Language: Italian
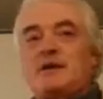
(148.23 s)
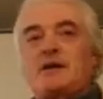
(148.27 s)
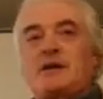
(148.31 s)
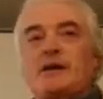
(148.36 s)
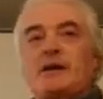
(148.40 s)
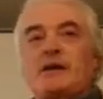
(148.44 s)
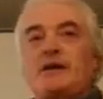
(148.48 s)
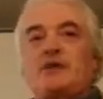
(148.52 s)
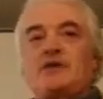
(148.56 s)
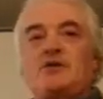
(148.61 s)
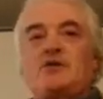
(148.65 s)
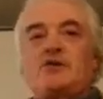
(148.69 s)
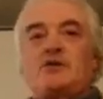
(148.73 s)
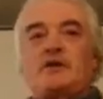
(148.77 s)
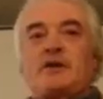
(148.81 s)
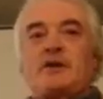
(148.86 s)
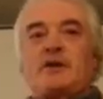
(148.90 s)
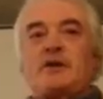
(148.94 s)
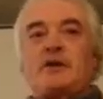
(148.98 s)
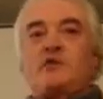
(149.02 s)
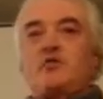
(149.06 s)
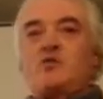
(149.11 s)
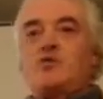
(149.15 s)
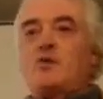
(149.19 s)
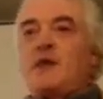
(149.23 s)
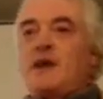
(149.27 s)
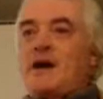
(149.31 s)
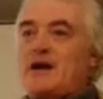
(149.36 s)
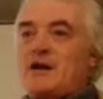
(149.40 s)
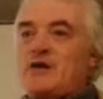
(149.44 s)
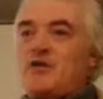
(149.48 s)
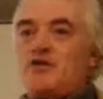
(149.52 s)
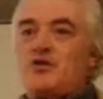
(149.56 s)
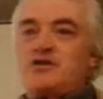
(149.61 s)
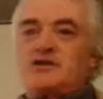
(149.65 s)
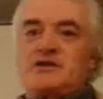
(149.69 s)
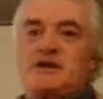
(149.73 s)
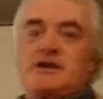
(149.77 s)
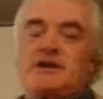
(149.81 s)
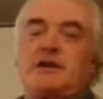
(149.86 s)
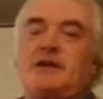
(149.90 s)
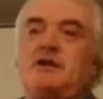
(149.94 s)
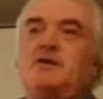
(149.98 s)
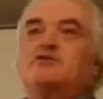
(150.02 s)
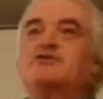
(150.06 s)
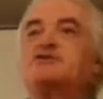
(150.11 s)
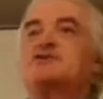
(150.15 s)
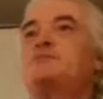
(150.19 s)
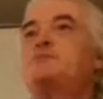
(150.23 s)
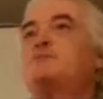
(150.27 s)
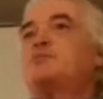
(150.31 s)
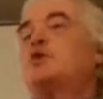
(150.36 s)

credo che una cosa che non si